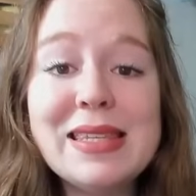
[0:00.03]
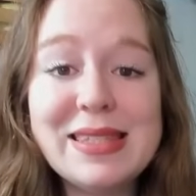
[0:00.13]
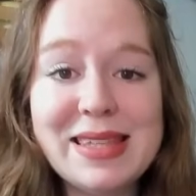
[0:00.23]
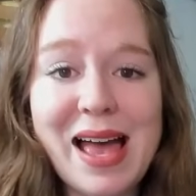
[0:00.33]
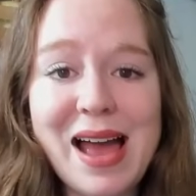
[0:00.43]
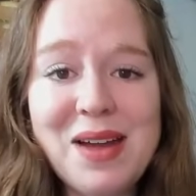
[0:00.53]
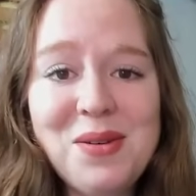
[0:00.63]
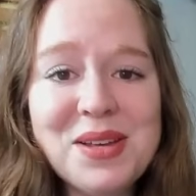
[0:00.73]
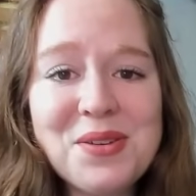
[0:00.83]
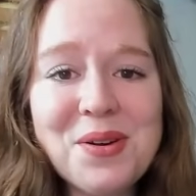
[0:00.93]

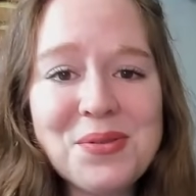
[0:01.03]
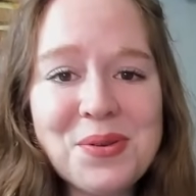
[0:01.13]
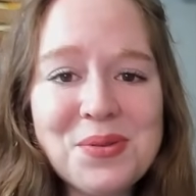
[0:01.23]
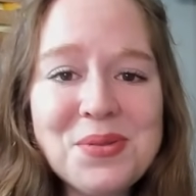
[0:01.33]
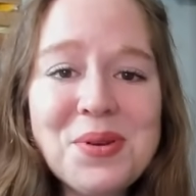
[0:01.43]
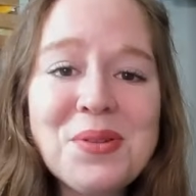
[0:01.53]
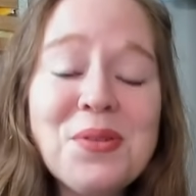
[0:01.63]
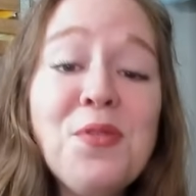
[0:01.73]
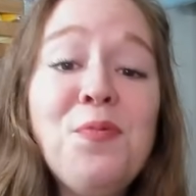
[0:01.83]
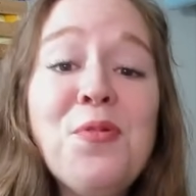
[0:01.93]
Salut les gens, aujourd'hui on se
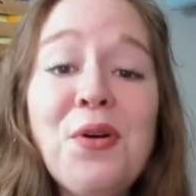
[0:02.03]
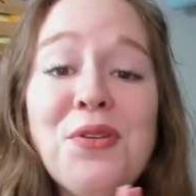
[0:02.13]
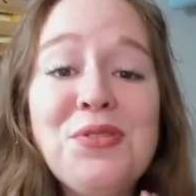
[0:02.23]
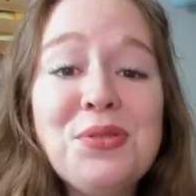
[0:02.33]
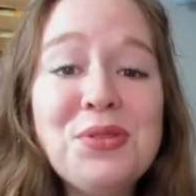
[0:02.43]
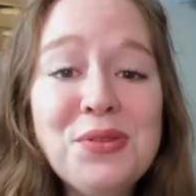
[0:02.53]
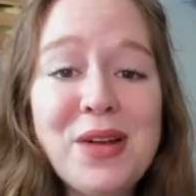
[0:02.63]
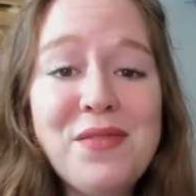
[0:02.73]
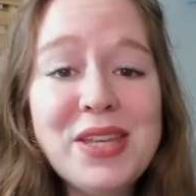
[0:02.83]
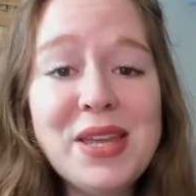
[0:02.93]
retrouve pour une toute
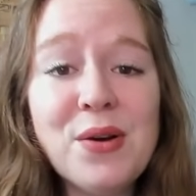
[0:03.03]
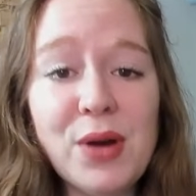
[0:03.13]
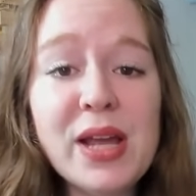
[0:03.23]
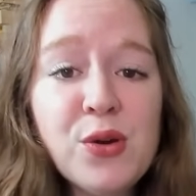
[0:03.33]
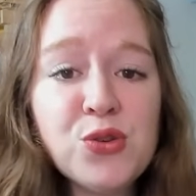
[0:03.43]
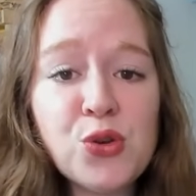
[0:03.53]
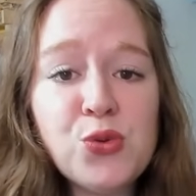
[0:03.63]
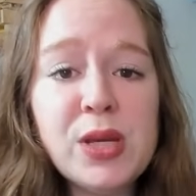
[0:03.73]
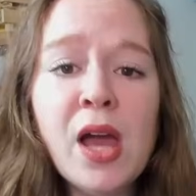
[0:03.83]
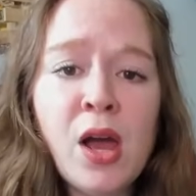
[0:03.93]
nouvelle vidéo et
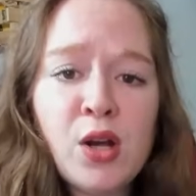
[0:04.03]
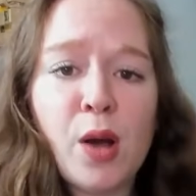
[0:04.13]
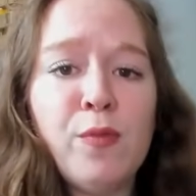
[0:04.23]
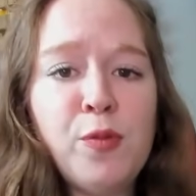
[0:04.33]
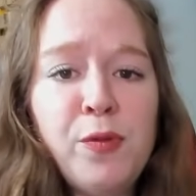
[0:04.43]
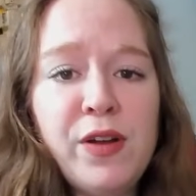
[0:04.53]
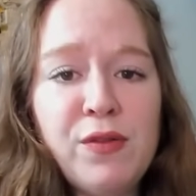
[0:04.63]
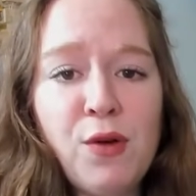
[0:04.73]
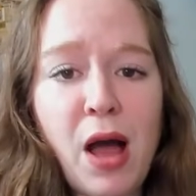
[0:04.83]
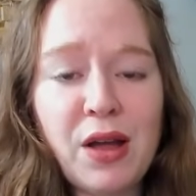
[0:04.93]
aujourd'hui comme vous pouvez
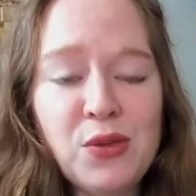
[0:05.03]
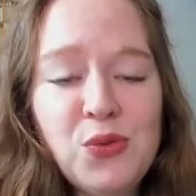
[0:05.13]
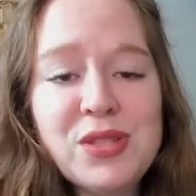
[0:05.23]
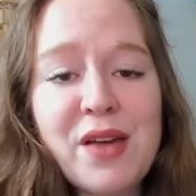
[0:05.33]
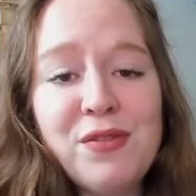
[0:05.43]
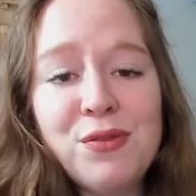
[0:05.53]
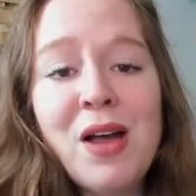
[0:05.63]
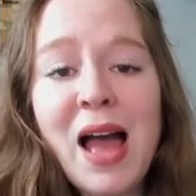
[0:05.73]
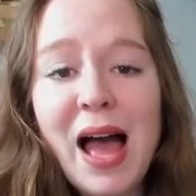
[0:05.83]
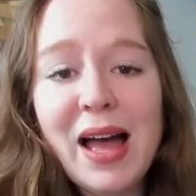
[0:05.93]
le voir nous avons
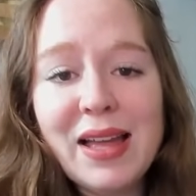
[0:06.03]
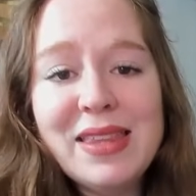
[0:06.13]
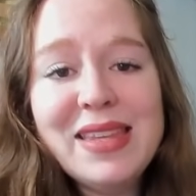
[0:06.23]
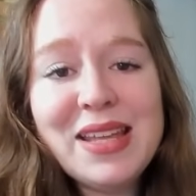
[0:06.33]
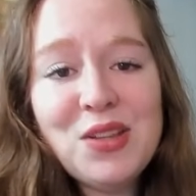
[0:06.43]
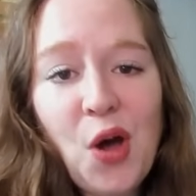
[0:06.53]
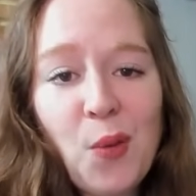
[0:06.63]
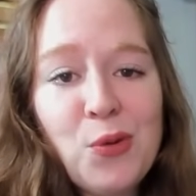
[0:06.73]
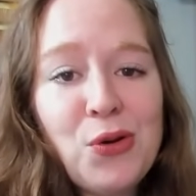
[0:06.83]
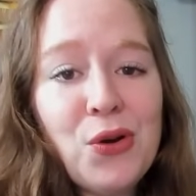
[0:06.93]
un
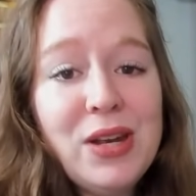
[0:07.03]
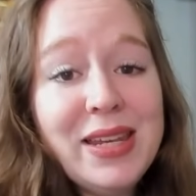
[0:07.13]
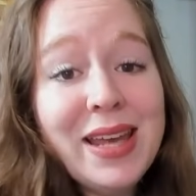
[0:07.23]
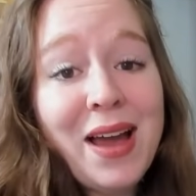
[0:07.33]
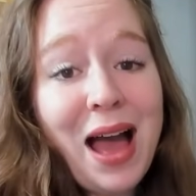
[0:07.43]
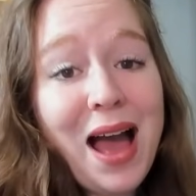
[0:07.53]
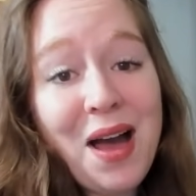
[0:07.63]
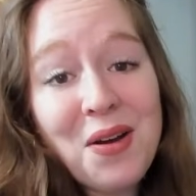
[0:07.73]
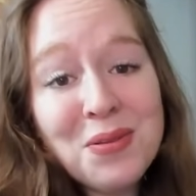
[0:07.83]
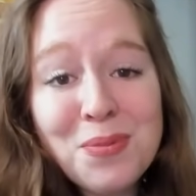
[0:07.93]
énorme colis
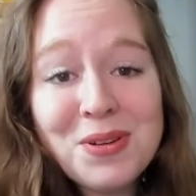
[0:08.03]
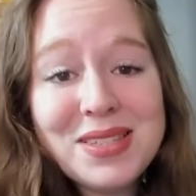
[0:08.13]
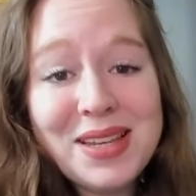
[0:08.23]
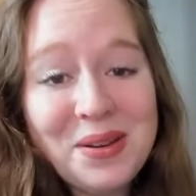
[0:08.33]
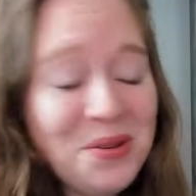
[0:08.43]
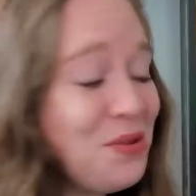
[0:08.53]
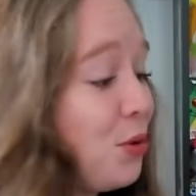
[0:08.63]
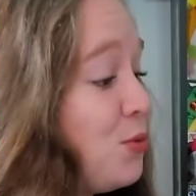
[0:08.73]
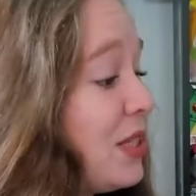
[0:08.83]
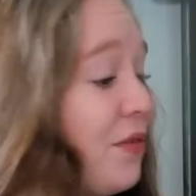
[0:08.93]
à unboxer
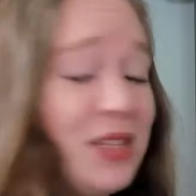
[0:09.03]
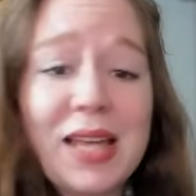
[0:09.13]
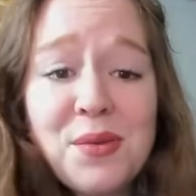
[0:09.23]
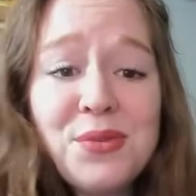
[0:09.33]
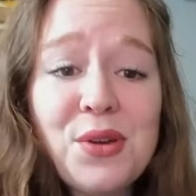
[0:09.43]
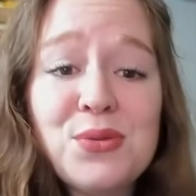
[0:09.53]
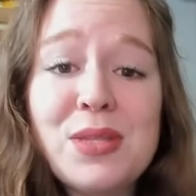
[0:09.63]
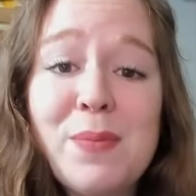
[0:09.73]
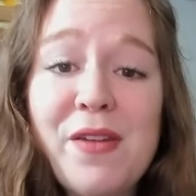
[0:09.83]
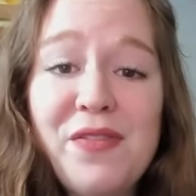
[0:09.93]
aujourd'hui. Ça fait très longtemps que je
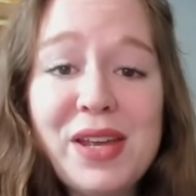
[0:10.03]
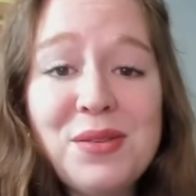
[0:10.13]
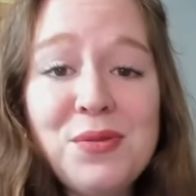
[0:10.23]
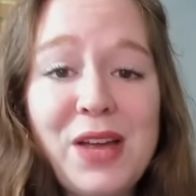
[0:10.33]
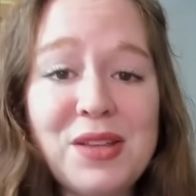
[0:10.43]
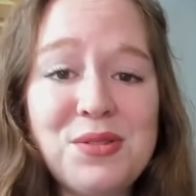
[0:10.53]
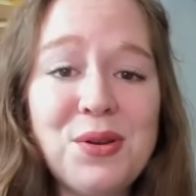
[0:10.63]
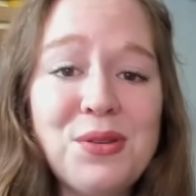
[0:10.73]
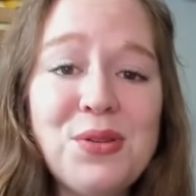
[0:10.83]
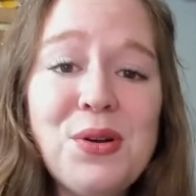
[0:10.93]
vous ai pas fait
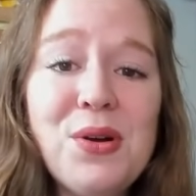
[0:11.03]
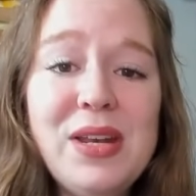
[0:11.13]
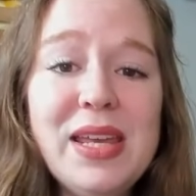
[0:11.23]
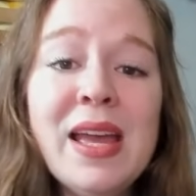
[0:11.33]
d'ouverture de colis